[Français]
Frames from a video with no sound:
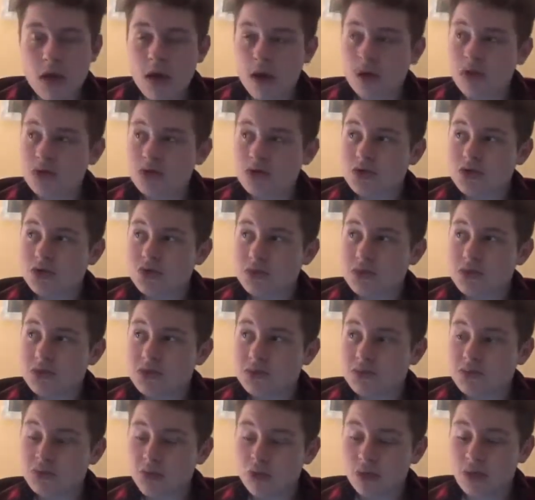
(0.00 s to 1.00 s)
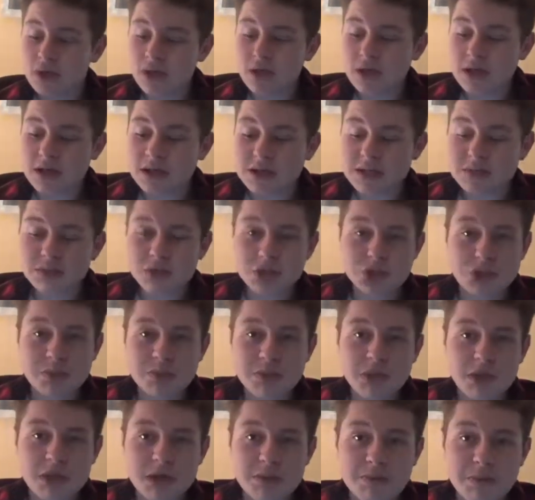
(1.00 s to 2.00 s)
Ensuite, pour les races, moi j'aime
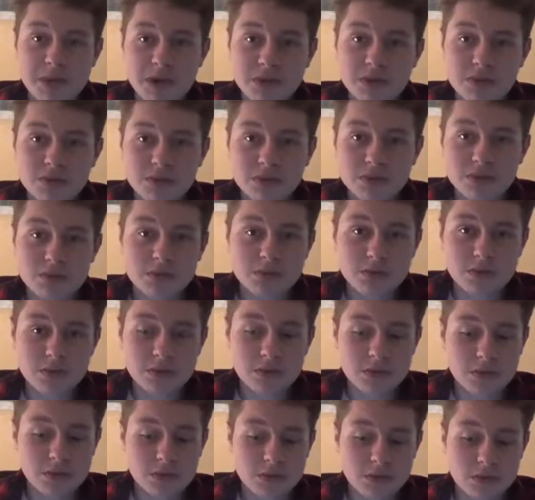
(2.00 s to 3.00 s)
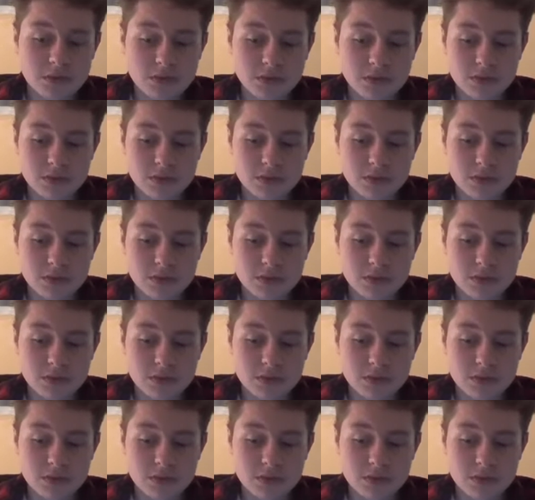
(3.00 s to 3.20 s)
bien les padoux, euh,